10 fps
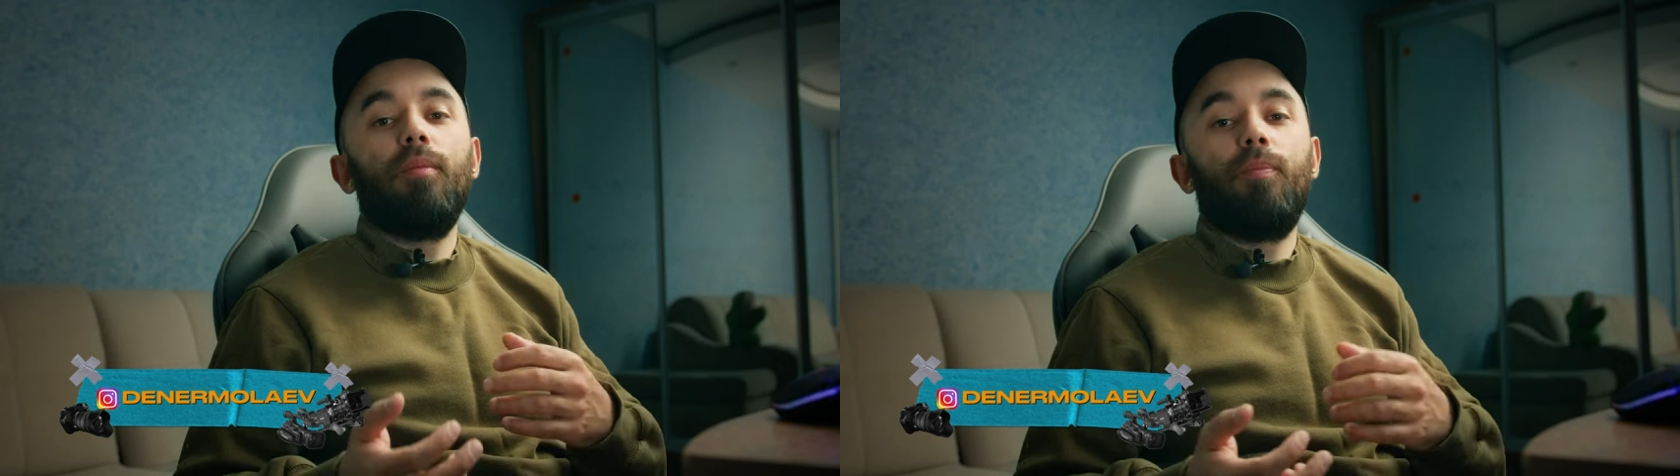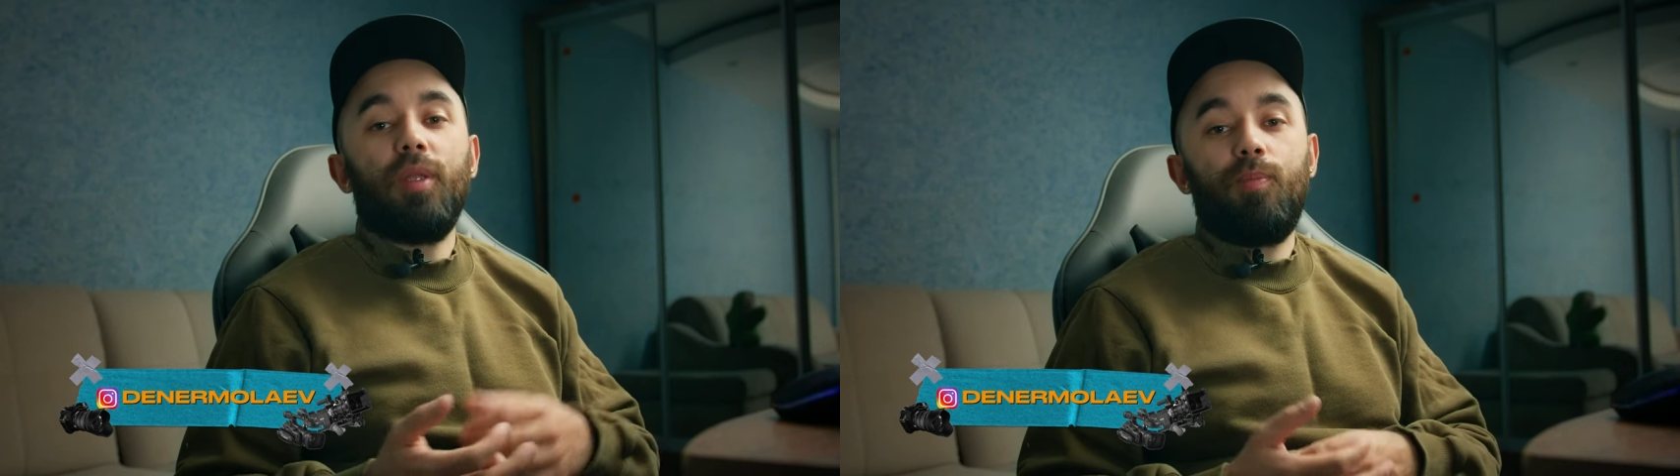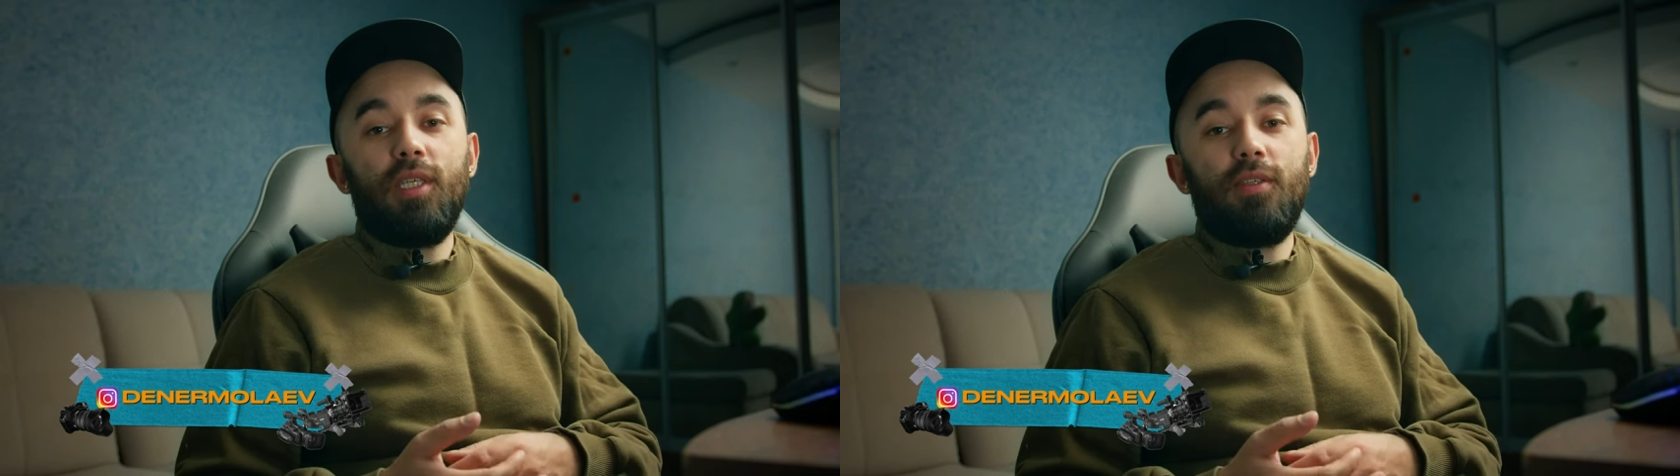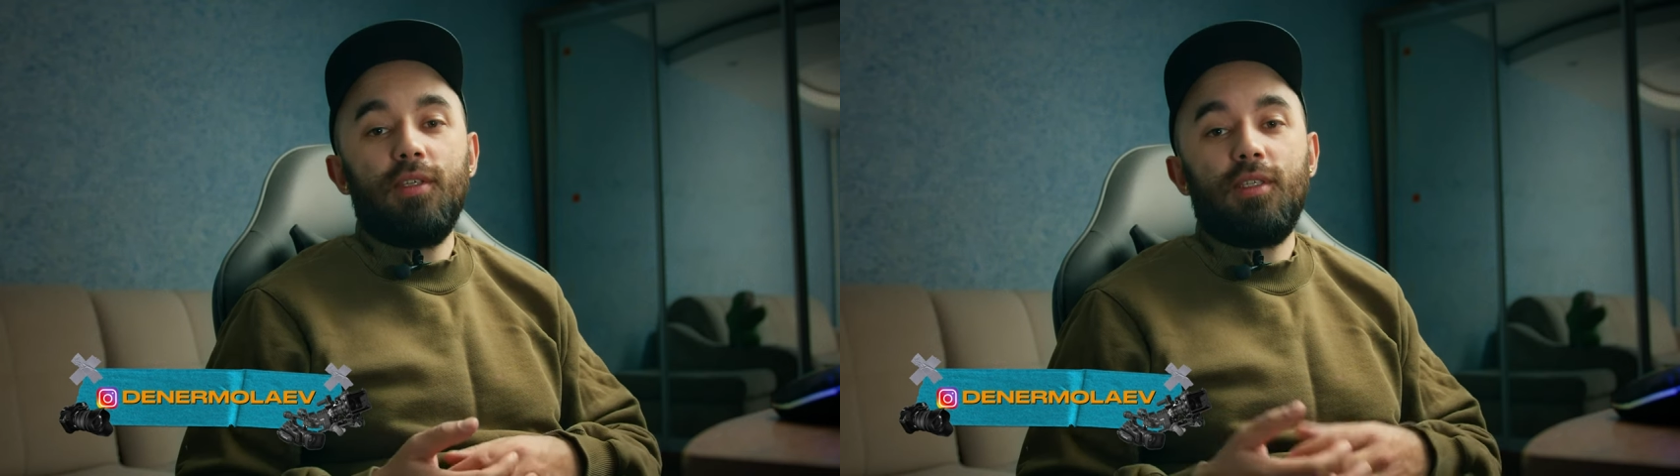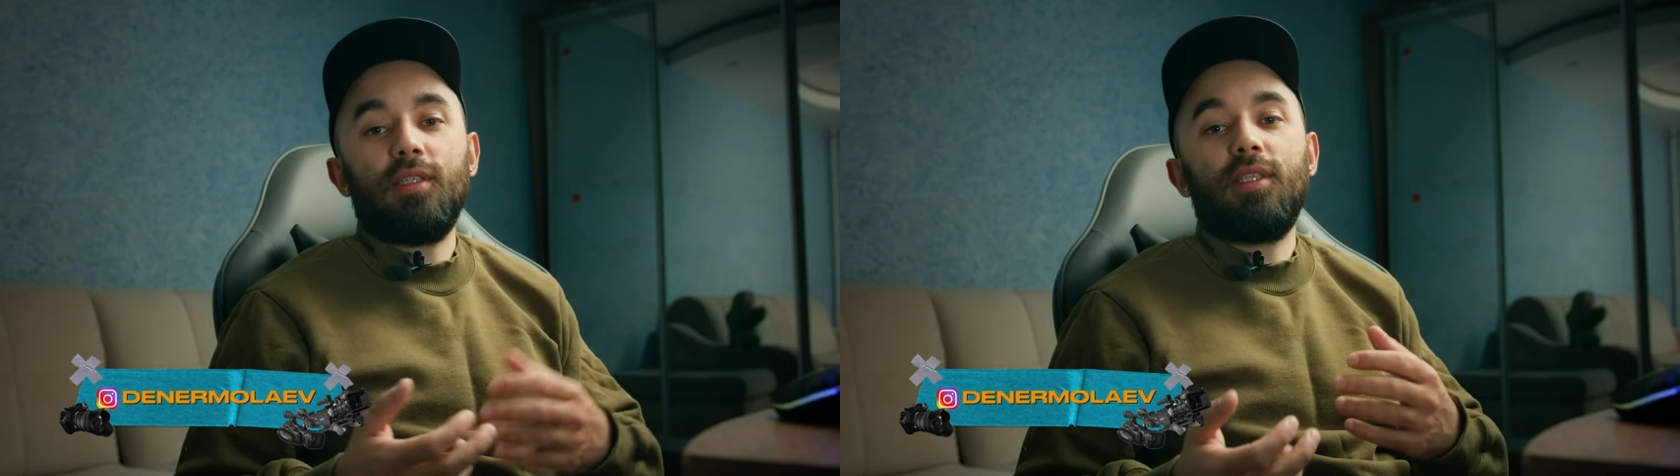
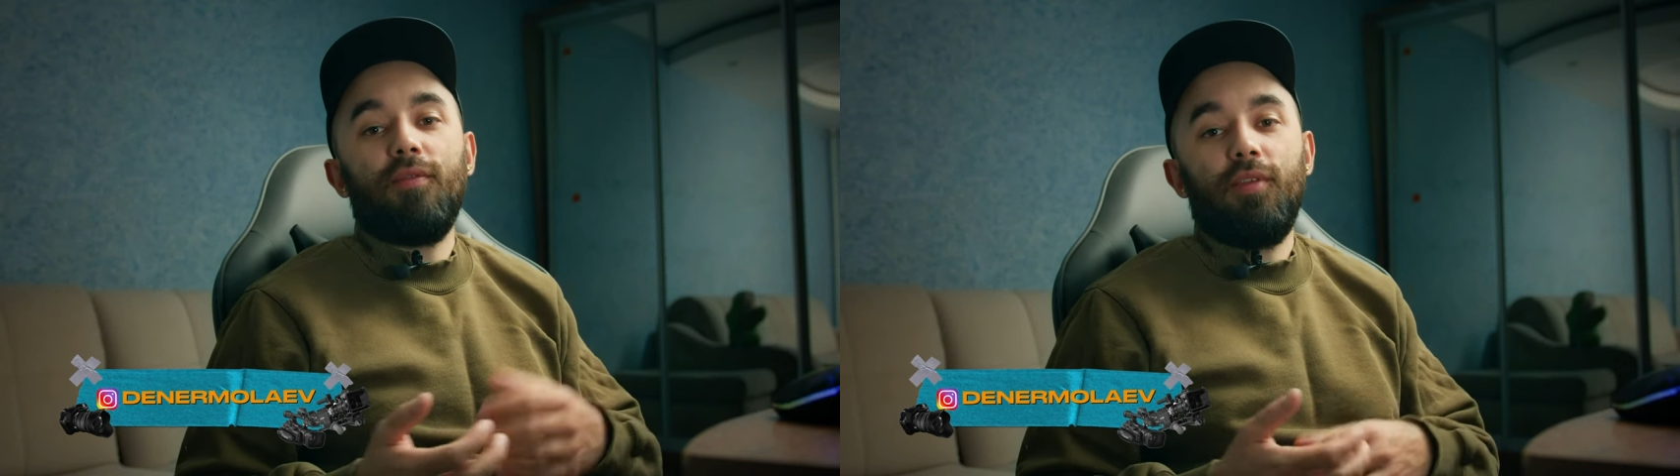Подписывайся, ставь